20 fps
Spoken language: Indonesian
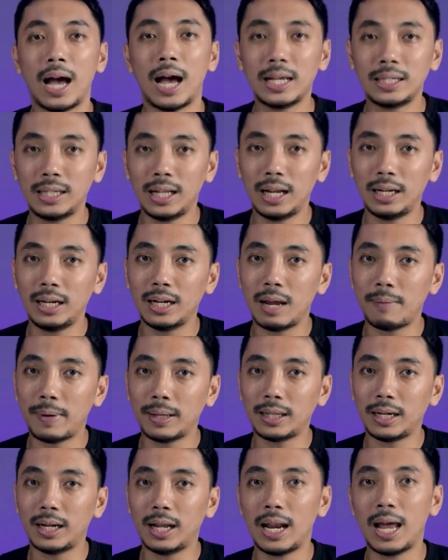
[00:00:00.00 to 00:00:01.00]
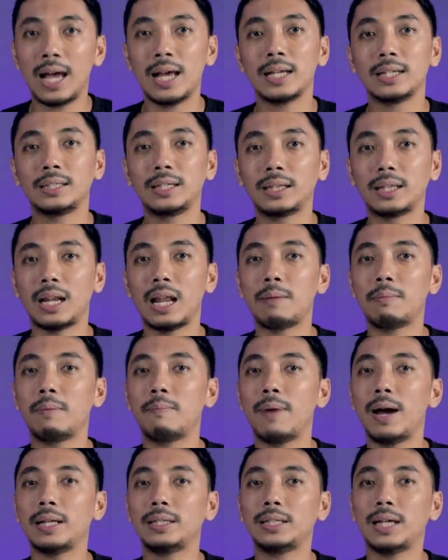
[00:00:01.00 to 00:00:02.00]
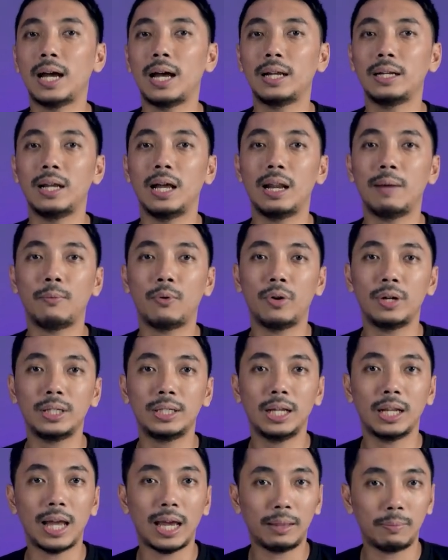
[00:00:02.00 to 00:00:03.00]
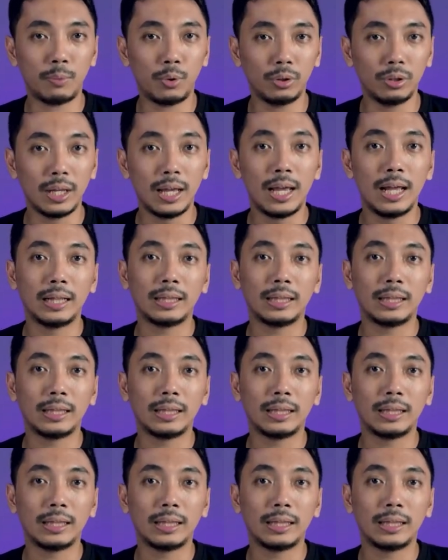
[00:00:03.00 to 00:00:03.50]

Hasil yang didapat adalah setelah membaca dalam kondisi light mode,